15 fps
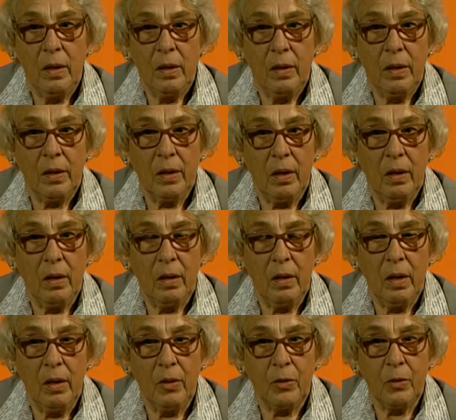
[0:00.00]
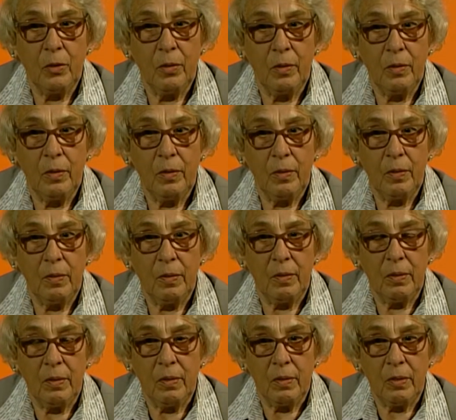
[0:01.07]
Naja, also
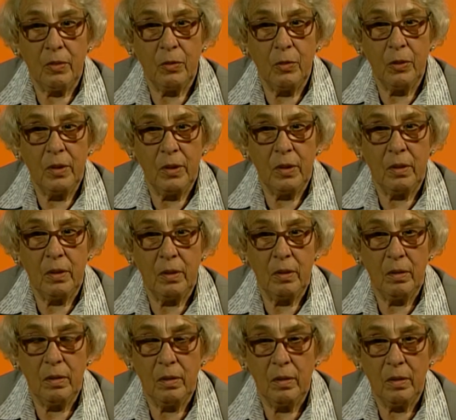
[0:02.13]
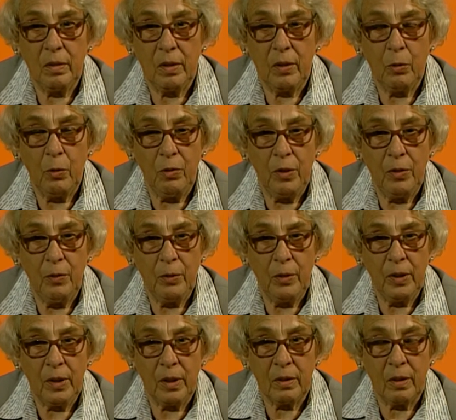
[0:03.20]
äh, es wurde Hannover
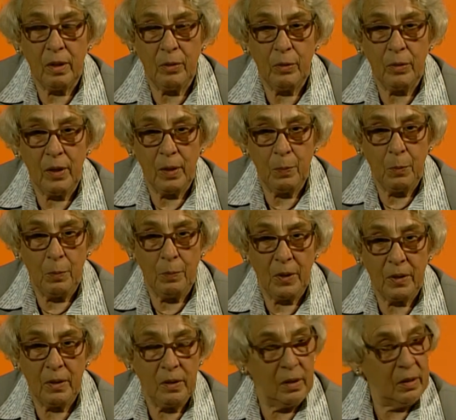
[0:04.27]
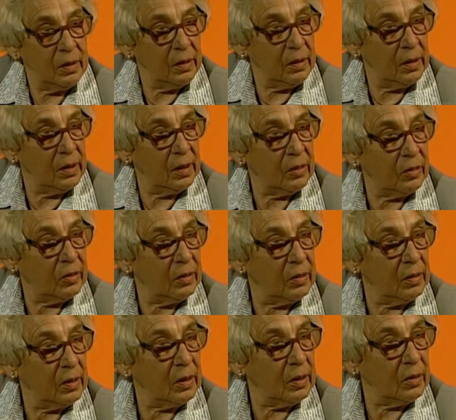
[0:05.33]
wurde ja Tag und Nacht bombardiert in den
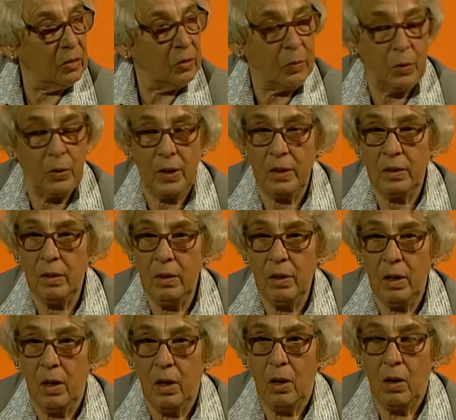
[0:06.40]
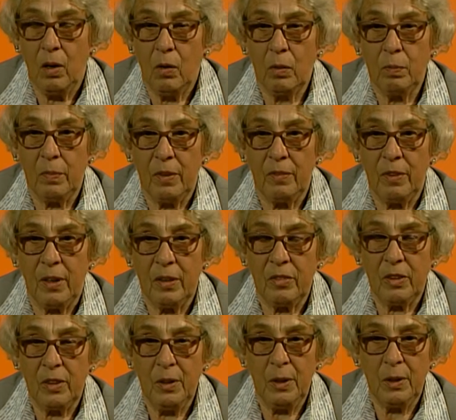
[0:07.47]
letzten Kriegsmonaten und man war
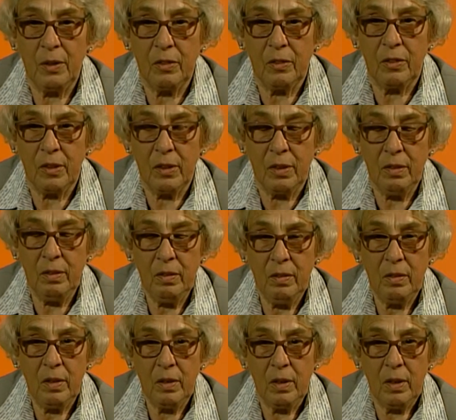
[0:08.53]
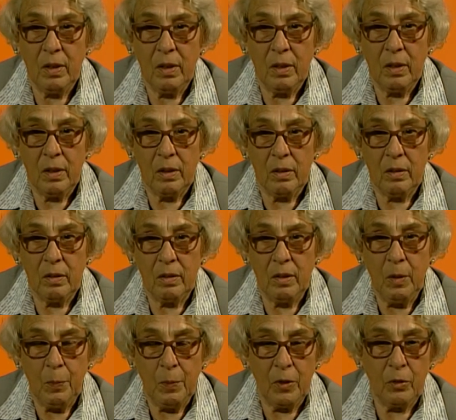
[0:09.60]
sich nirgends sicher. Äh,
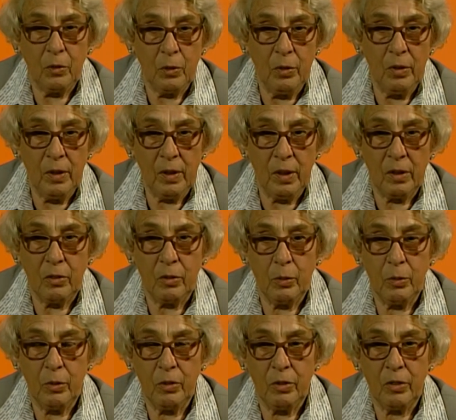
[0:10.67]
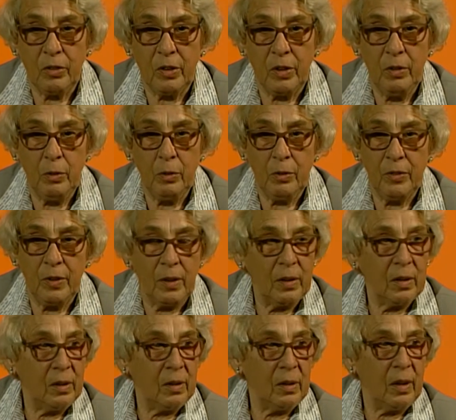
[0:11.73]
ich persönlich als jüdisches Kind durfte
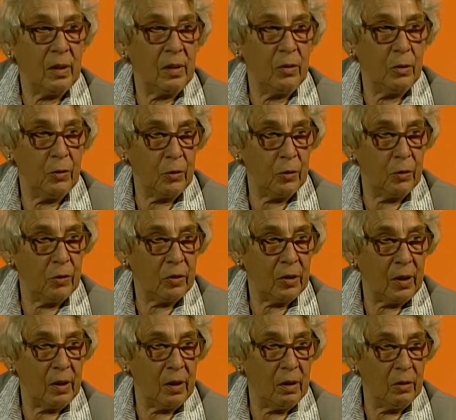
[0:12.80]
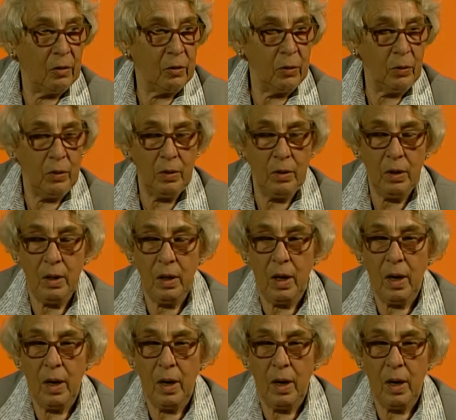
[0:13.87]
eigentlich keinen Luftschutzkeller aufsuchen.